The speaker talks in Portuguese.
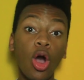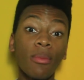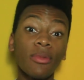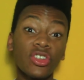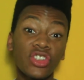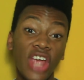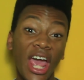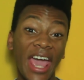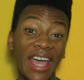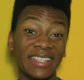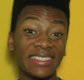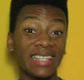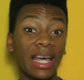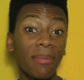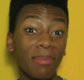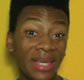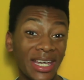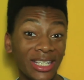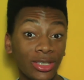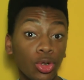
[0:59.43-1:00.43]
Como então já é
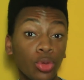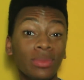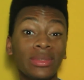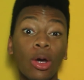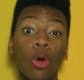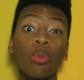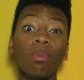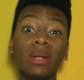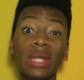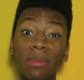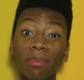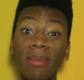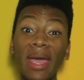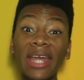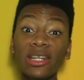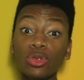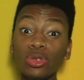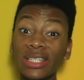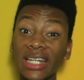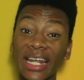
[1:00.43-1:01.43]
sabido, o
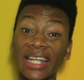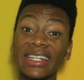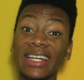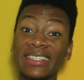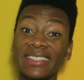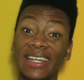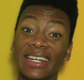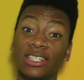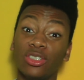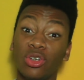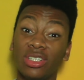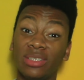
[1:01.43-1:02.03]
primeiro trem da série